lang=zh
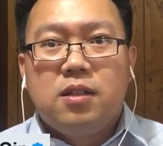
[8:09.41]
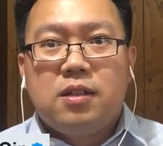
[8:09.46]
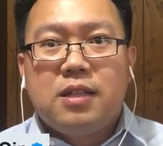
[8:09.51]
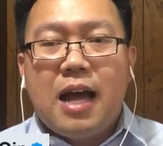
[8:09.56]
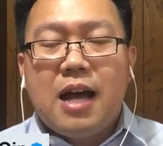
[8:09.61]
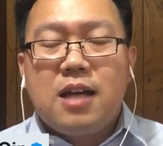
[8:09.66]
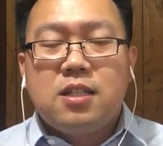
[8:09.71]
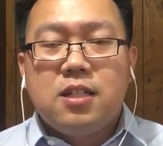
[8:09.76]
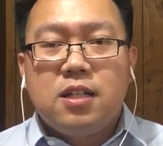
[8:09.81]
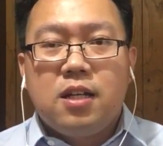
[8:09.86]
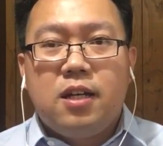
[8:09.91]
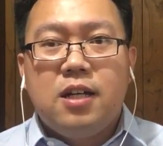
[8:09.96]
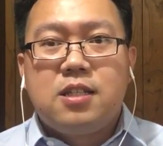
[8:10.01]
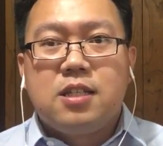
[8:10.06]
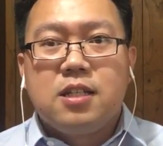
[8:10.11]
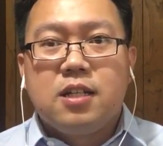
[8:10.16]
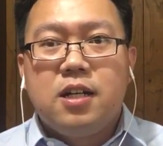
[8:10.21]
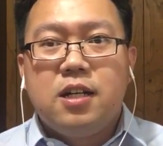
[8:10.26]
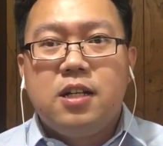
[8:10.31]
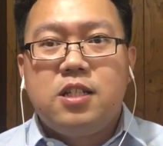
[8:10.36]
当事人的
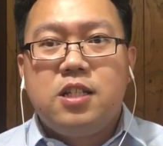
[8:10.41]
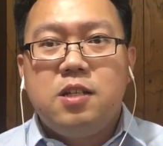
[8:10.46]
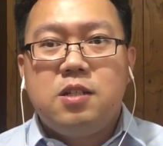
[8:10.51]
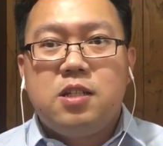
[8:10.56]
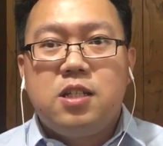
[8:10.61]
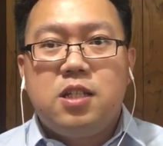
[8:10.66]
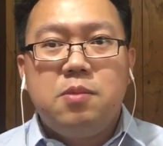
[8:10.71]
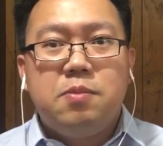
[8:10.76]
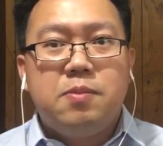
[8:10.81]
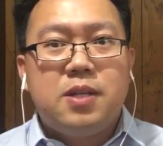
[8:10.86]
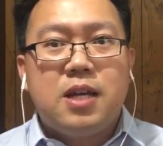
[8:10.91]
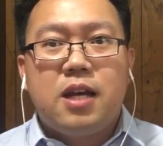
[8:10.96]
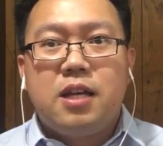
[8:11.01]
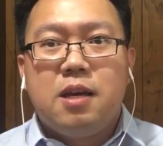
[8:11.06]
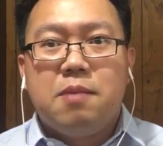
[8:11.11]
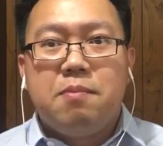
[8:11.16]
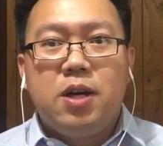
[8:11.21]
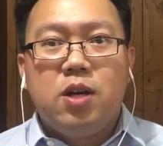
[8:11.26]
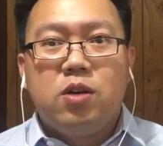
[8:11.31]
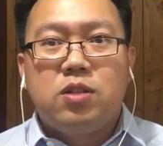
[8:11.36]
责任基基本上
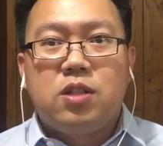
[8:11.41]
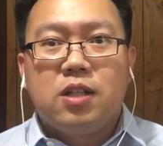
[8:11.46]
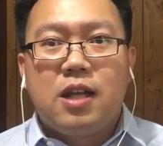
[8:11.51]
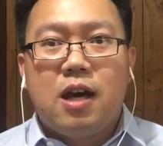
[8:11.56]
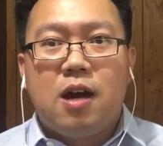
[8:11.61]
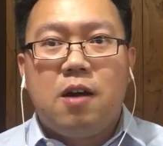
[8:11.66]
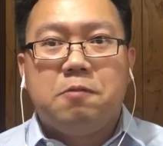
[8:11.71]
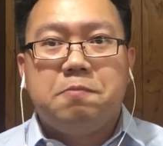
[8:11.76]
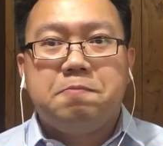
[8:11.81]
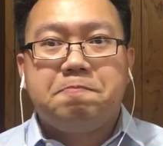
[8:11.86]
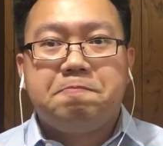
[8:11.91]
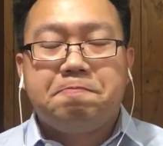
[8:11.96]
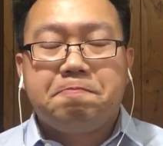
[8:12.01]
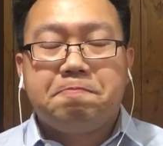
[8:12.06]
也没有得到